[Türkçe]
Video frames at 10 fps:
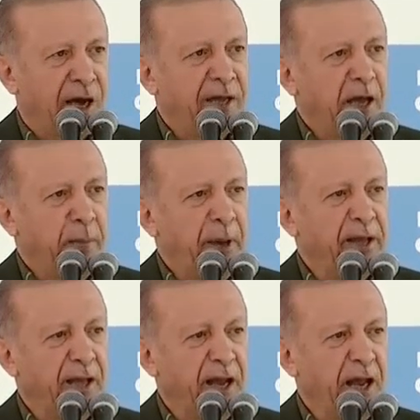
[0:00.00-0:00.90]
HDP
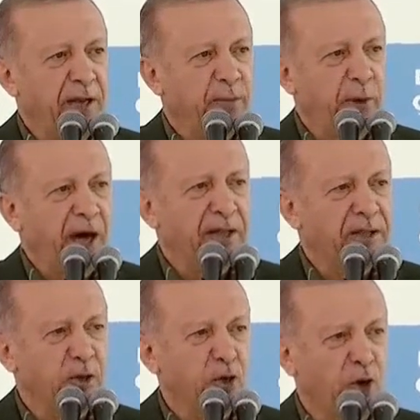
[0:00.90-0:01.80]
denen
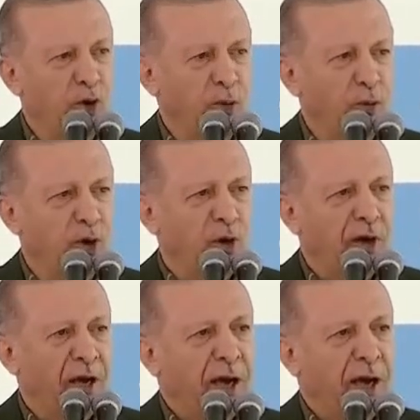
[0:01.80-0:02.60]
parti görünümlü